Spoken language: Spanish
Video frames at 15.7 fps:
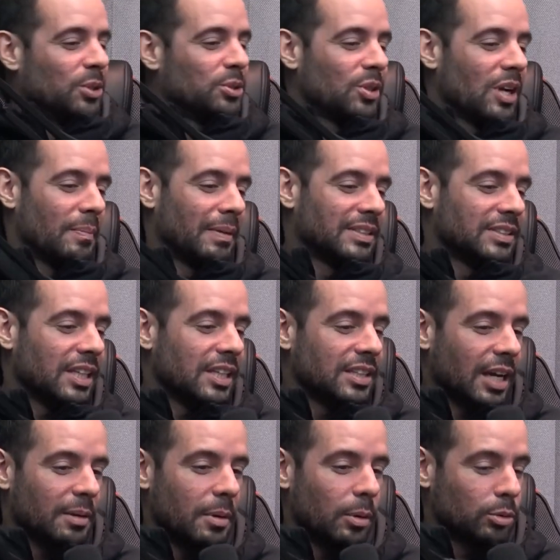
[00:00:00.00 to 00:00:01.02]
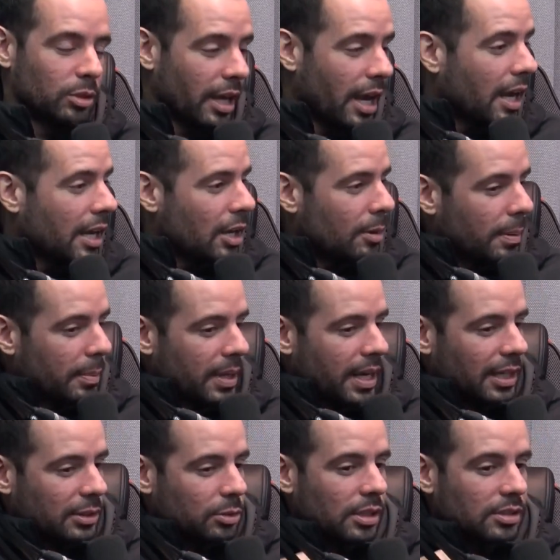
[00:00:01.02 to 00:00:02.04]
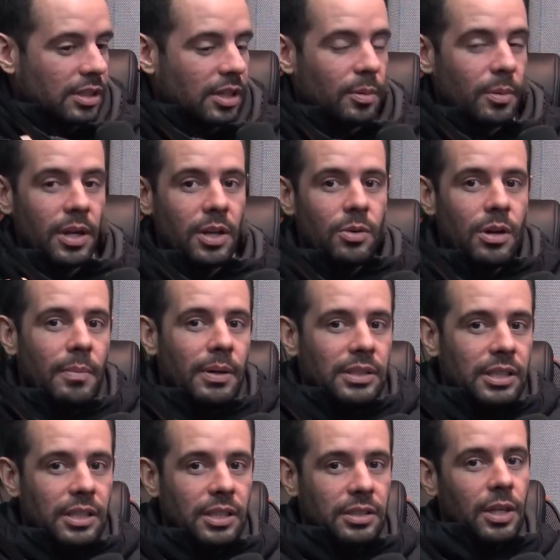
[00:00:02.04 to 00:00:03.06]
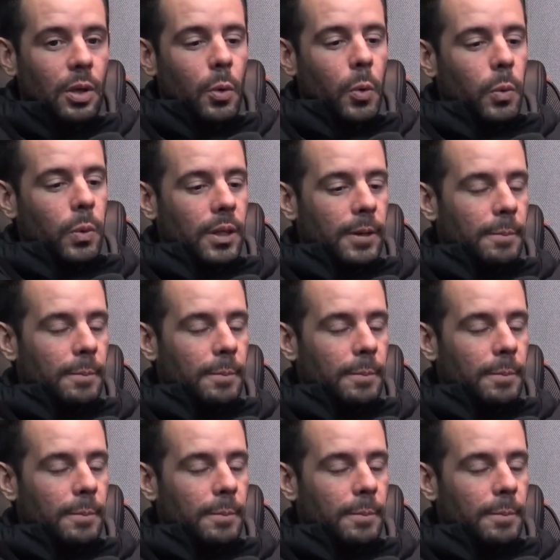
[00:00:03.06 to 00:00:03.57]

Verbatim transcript: Yo uso una mantita que me, ustedes han ido para mi casa, ustedes saben cómo Una mantita así.